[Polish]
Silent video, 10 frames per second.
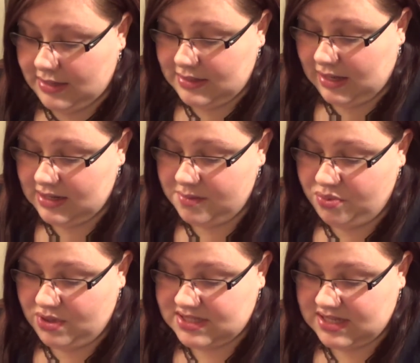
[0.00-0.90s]
Dalej
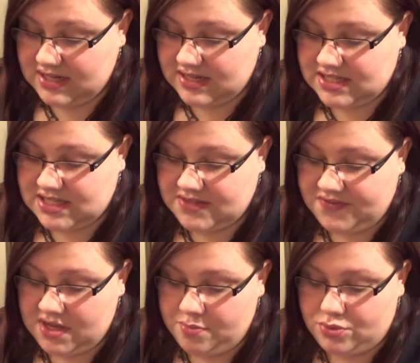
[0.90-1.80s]
była seria z
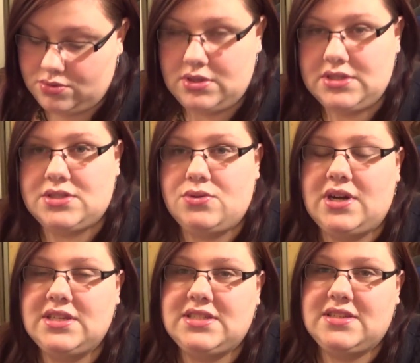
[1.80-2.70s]
Fable i
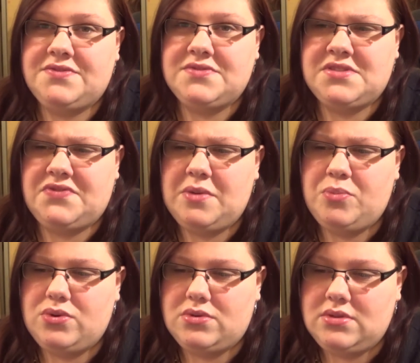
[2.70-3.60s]
słuchajcie, z
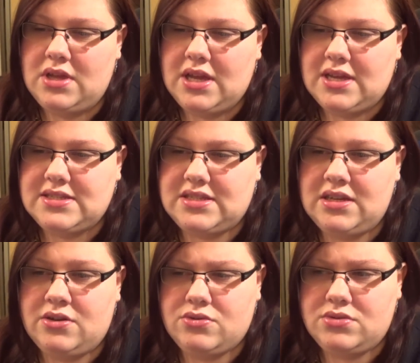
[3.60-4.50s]
Fable
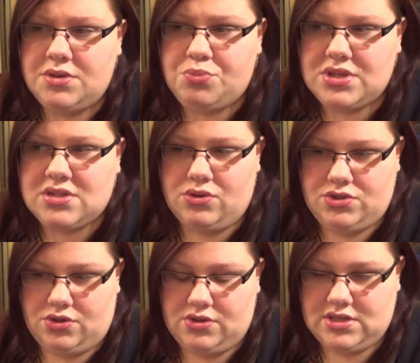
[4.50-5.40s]
seria ogólnie była
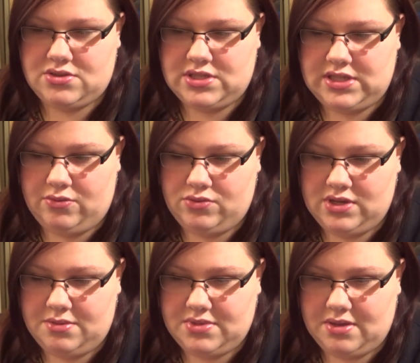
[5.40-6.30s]
skończona. Zostało
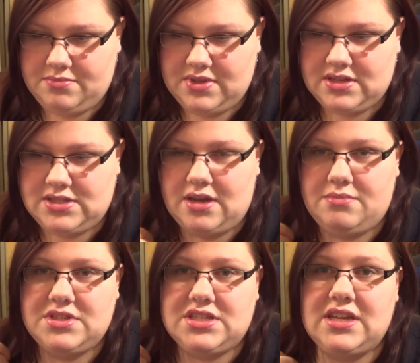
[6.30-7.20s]
nam tam, ja
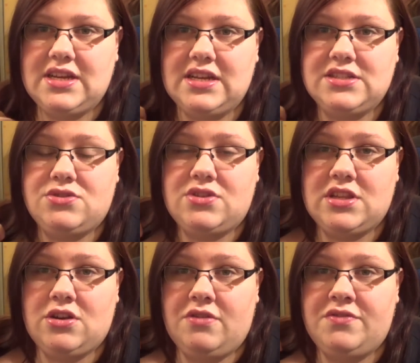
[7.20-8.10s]
chciałam jeszcze nagrać
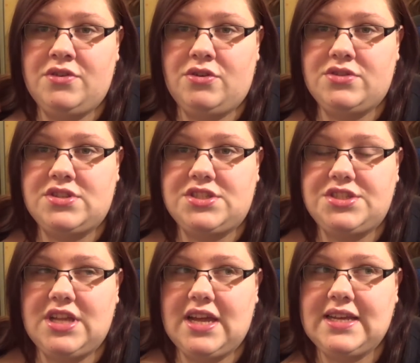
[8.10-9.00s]
dodatkowy
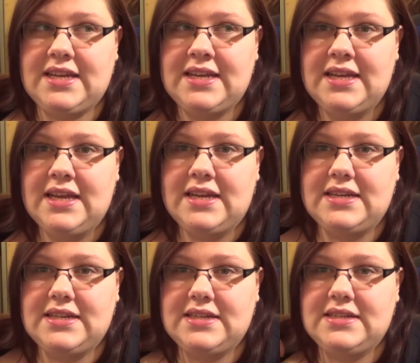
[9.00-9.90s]
odcinek yy,
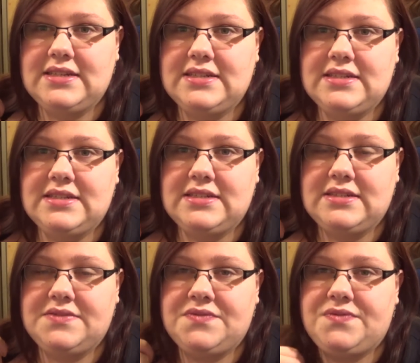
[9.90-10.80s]

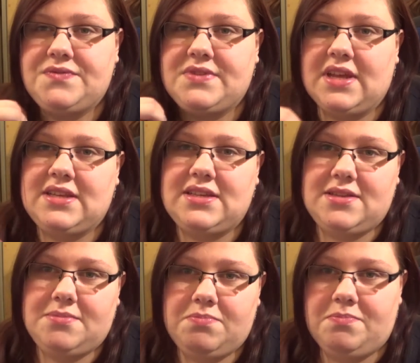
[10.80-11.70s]
w
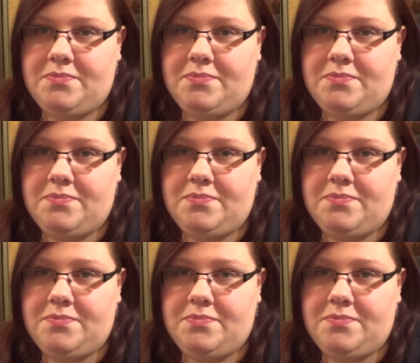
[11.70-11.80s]
taki